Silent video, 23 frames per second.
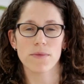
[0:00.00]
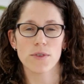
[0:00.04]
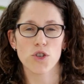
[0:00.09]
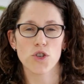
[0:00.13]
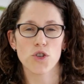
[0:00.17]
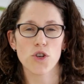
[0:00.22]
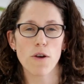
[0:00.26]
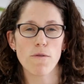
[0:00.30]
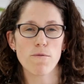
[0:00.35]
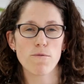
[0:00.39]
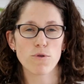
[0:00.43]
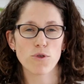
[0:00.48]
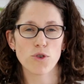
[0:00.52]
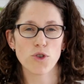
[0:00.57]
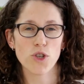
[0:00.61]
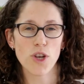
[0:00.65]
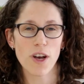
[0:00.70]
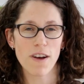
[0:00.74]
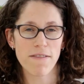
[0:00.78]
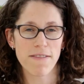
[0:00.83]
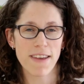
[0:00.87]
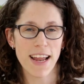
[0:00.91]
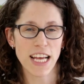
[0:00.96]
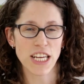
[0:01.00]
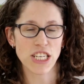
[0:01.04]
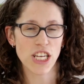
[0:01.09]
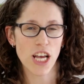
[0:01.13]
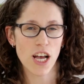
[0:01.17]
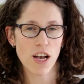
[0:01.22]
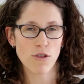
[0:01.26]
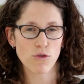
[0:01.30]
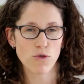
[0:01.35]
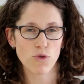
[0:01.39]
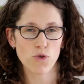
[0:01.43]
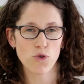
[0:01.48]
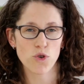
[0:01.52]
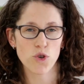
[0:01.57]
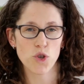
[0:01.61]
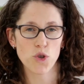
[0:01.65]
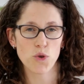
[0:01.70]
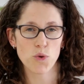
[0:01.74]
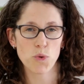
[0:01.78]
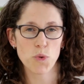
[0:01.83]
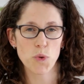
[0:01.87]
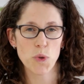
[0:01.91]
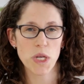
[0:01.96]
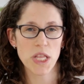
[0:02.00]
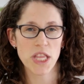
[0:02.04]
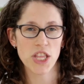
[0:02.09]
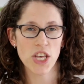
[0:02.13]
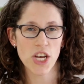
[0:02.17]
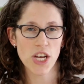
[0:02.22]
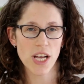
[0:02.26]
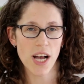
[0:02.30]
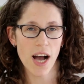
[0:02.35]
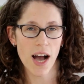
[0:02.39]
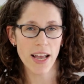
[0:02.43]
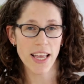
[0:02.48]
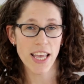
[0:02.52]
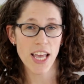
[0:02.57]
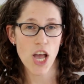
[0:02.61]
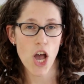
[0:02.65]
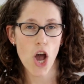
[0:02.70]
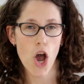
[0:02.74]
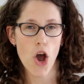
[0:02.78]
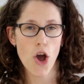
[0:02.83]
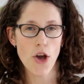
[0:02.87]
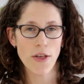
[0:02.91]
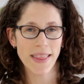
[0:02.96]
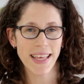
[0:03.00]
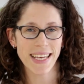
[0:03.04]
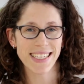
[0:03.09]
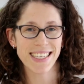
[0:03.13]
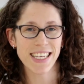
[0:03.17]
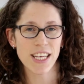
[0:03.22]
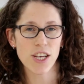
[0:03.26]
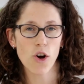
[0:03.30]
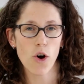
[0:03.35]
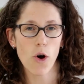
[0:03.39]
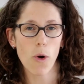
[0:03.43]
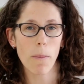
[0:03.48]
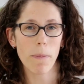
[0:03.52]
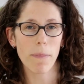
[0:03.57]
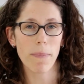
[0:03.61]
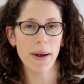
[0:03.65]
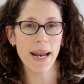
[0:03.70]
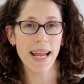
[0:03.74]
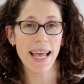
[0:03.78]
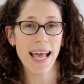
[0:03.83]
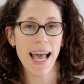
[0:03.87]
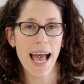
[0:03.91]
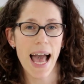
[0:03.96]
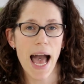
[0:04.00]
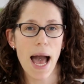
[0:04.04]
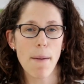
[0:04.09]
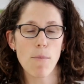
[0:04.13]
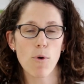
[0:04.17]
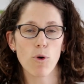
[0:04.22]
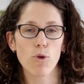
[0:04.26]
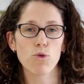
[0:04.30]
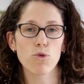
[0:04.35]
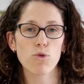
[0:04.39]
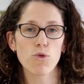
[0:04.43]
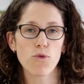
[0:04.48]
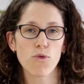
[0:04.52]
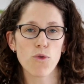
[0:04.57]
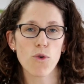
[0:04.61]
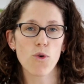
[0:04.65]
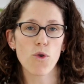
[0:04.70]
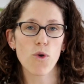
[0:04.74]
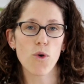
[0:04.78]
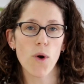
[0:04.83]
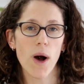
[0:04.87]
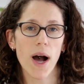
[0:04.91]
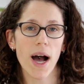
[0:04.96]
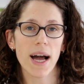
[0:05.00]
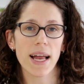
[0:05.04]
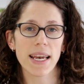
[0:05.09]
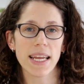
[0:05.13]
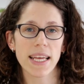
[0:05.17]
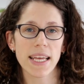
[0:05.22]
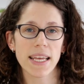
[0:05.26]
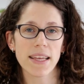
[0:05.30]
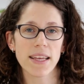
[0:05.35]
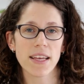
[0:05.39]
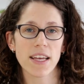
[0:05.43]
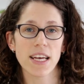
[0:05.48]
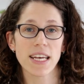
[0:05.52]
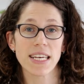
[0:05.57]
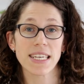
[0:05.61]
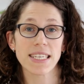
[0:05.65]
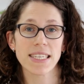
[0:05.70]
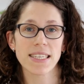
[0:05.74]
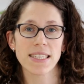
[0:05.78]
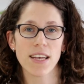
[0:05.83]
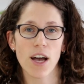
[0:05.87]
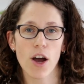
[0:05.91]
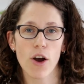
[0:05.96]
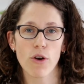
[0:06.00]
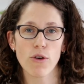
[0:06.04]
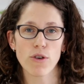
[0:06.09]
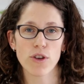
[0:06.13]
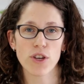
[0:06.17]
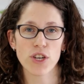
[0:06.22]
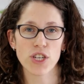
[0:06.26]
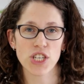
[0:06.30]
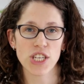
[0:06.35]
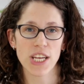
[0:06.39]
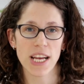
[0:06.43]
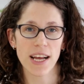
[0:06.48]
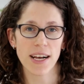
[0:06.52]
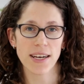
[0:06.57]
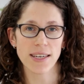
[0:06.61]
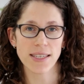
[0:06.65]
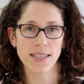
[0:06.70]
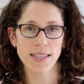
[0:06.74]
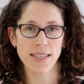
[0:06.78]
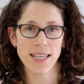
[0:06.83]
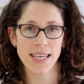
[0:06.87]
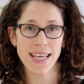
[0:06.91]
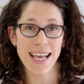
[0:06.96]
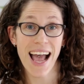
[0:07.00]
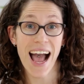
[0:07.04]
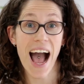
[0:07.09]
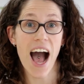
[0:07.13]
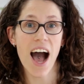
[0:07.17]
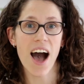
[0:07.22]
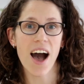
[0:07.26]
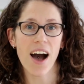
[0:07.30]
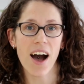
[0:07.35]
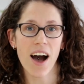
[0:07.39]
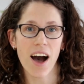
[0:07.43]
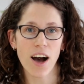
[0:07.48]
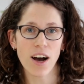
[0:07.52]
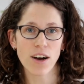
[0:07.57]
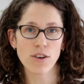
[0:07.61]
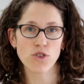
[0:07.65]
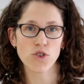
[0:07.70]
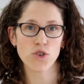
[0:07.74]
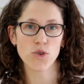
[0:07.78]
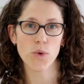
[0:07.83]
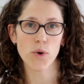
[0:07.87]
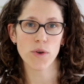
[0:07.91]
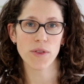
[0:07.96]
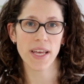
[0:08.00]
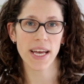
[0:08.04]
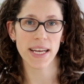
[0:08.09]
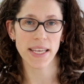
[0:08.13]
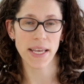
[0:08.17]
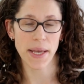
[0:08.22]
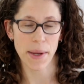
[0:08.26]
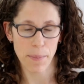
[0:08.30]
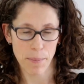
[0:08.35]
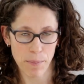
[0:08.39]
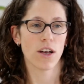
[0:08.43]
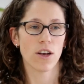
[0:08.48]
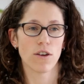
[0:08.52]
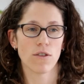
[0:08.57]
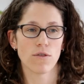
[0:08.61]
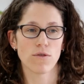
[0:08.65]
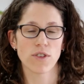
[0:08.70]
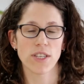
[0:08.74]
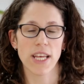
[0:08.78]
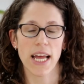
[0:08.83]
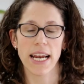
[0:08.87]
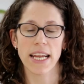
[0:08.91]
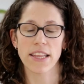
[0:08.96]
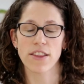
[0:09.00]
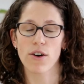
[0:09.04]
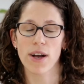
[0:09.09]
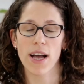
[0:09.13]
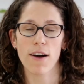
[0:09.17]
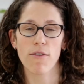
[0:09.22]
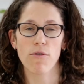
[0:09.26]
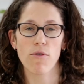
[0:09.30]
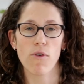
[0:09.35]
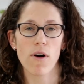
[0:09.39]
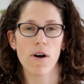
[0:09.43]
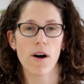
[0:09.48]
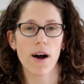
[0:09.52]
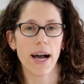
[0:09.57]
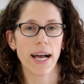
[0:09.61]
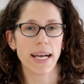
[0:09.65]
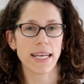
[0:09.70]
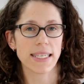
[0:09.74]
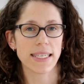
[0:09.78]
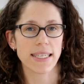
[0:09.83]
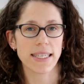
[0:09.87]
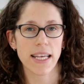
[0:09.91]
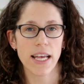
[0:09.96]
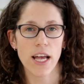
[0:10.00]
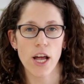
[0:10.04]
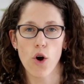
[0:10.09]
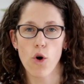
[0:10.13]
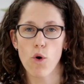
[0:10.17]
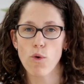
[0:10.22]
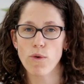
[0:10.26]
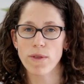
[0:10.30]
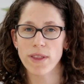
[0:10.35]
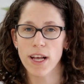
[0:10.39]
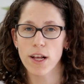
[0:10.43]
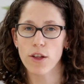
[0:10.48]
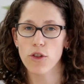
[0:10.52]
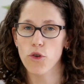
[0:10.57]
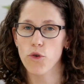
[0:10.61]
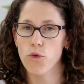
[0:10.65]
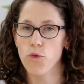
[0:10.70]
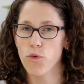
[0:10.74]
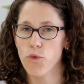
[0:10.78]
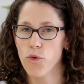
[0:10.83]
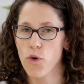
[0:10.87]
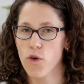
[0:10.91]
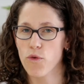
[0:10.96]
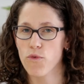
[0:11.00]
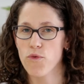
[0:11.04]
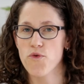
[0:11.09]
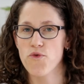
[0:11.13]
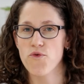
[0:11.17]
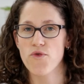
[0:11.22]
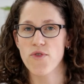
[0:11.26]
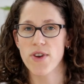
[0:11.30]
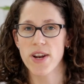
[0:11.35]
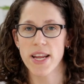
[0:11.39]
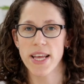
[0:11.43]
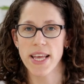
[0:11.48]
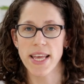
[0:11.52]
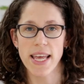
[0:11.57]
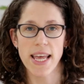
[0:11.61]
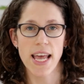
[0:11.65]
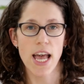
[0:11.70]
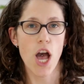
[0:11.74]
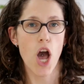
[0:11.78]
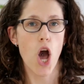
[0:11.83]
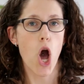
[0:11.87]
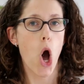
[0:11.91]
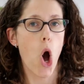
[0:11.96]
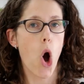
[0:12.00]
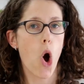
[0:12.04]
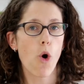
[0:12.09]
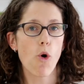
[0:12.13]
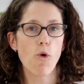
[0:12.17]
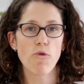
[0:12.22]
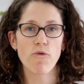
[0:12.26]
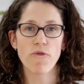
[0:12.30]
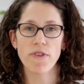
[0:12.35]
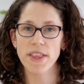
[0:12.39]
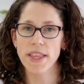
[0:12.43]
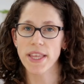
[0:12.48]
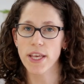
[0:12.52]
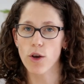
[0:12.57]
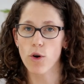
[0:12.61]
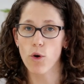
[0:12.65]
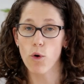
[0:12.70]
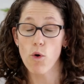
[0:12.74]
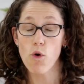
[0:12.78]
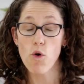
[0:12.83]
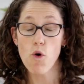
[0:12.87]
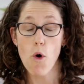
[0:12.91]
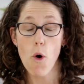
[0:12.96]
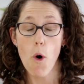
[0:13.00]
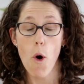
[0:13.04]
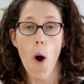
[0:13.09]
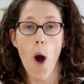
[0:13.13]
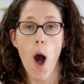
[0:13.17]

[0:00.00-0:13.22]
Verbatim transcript: Je vous offre la chance aujourd'hui de gagner un accès complet à mon nouveau cours en ligne 101 que j'ai lancé en juin dernier. Vous allez donc avoir accès autant de fois que vous voulez aux vidéos